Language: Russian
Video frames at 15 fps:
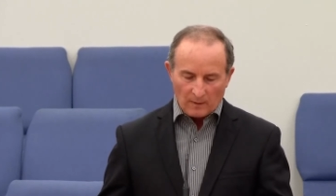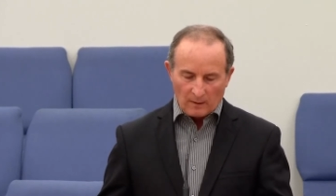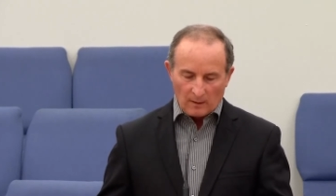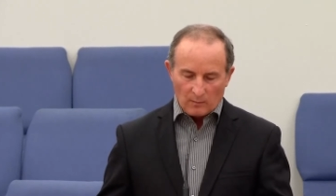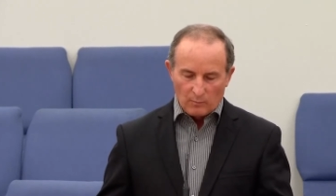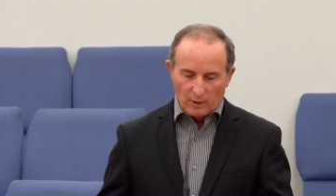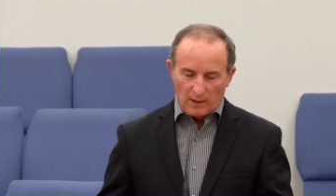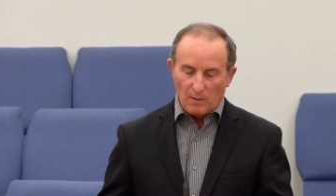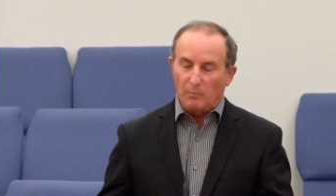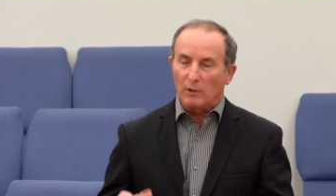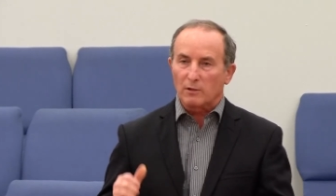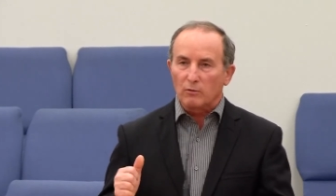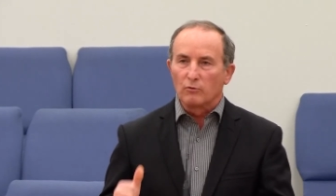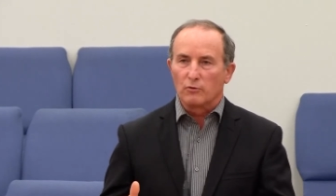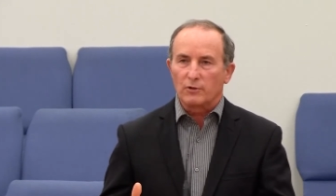были
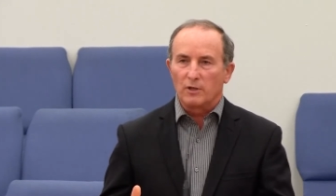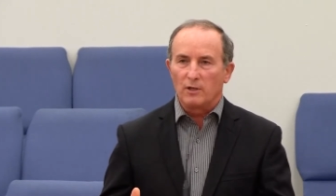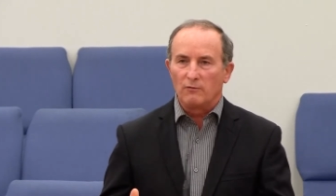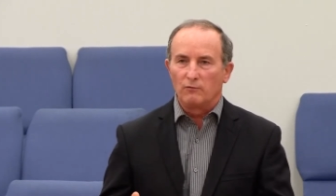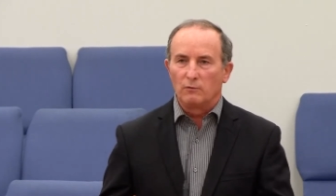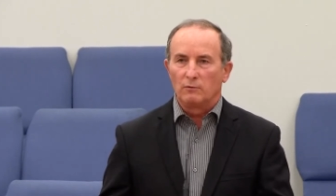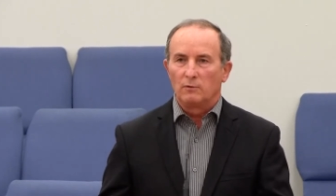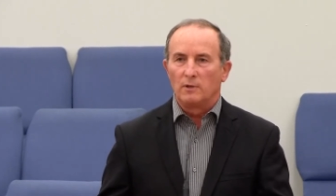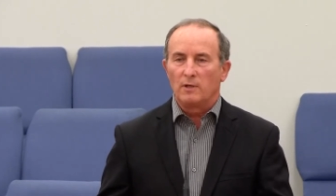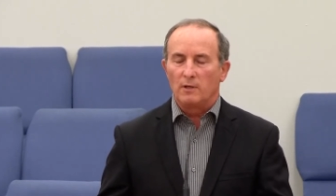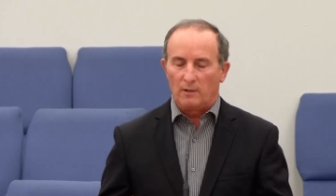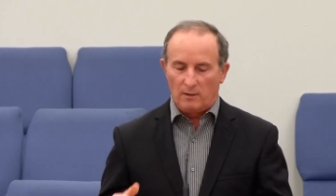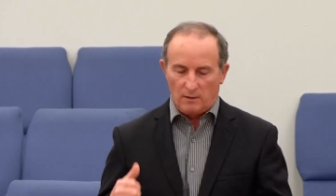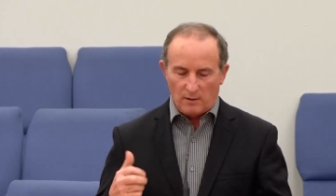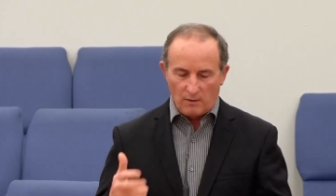послушны Его, э,
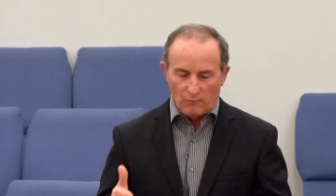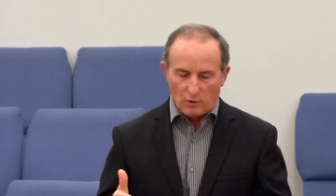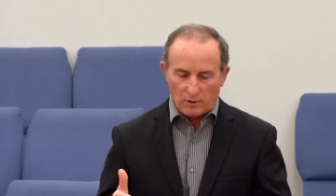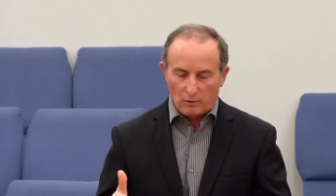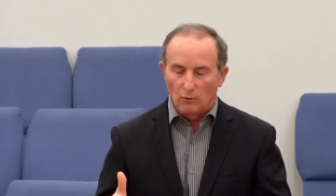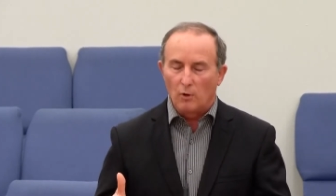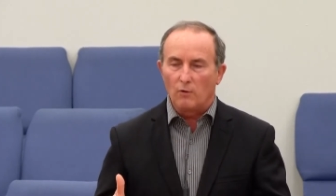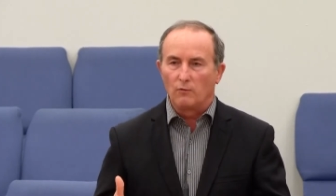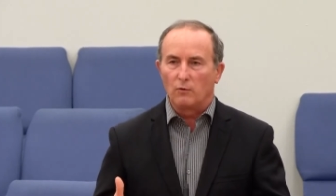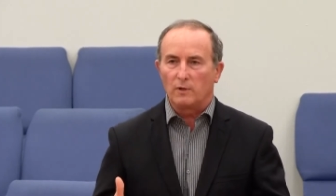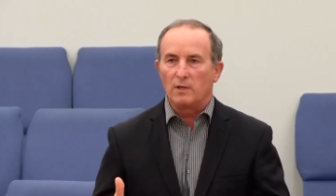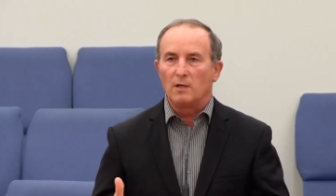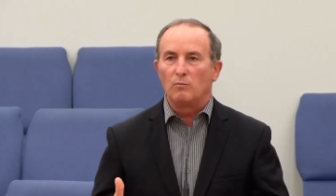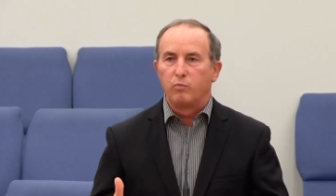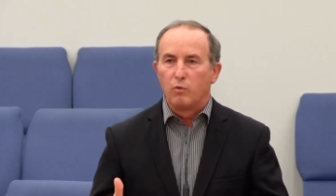его Слову,
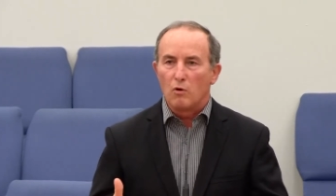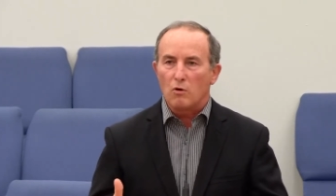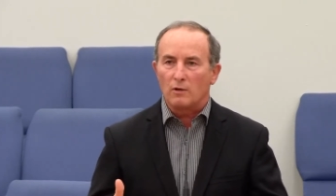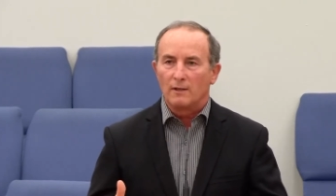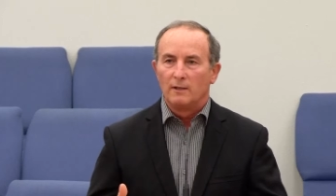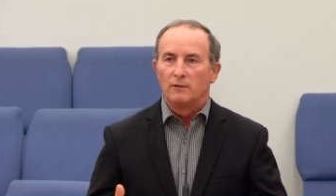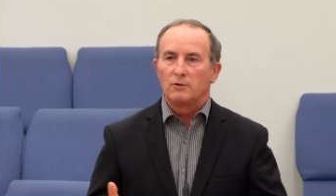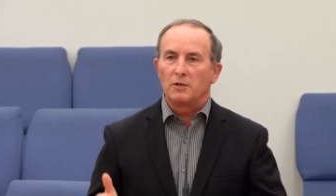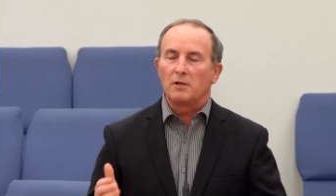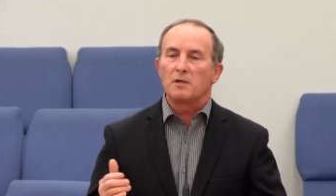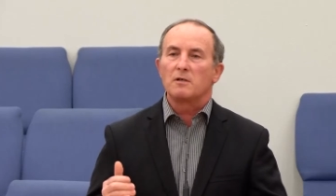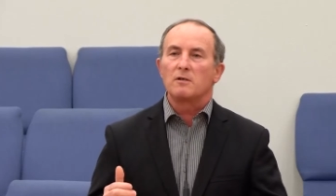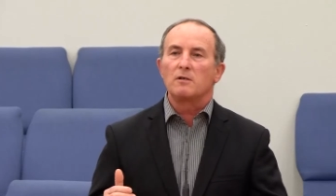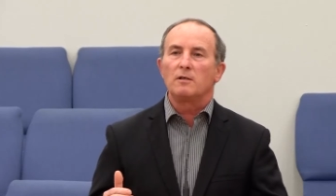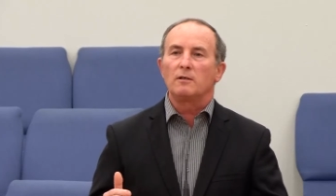и Бог
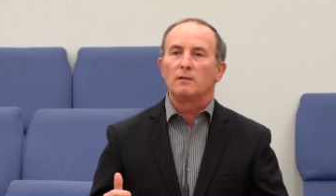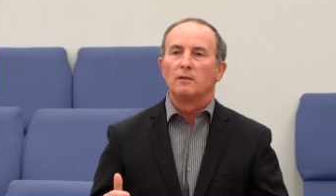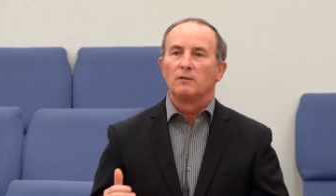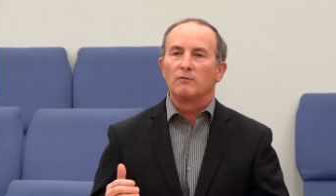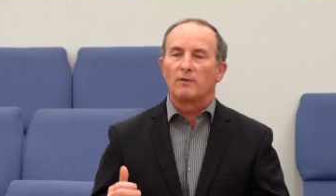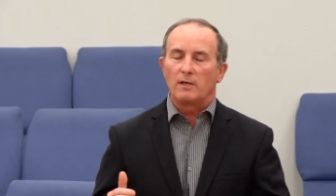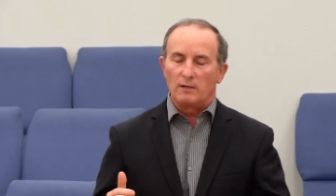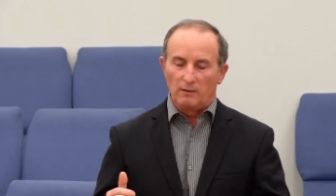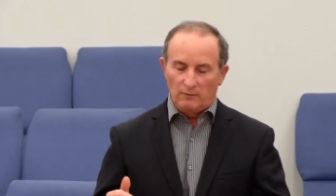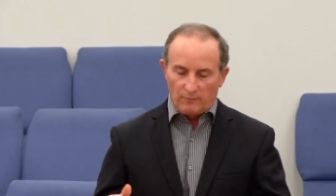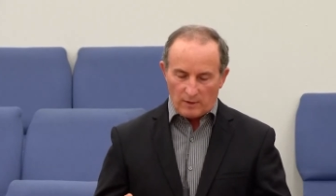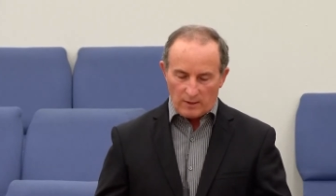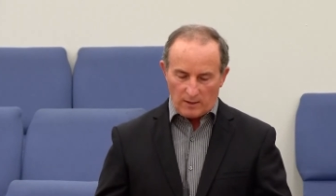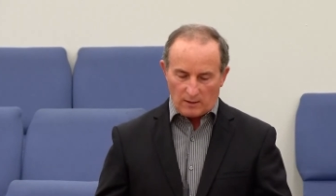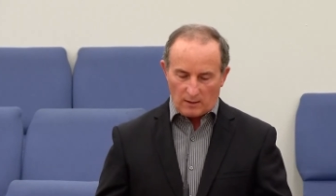через них творил
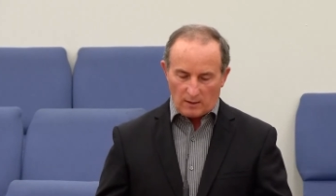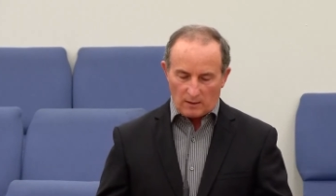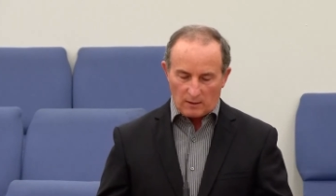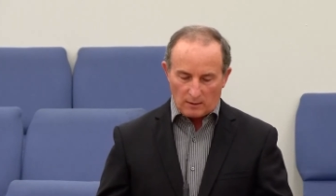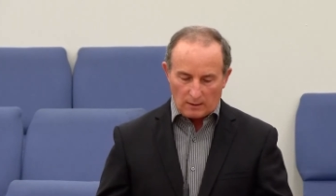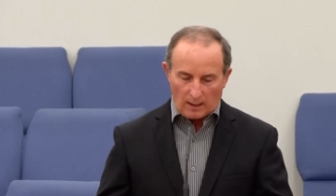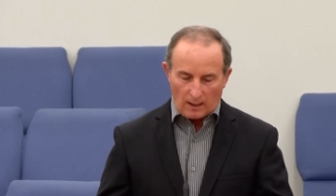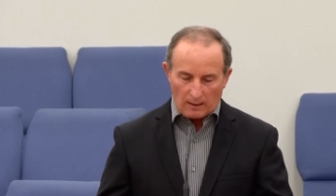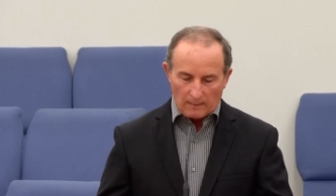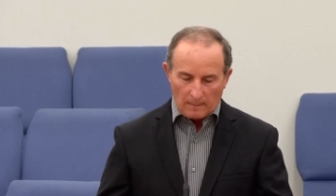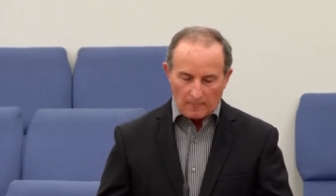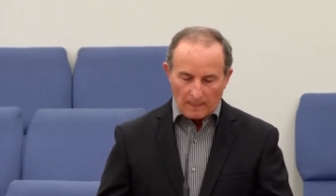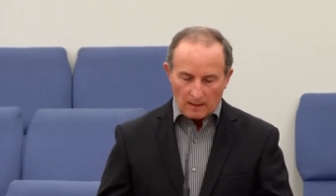великие дела.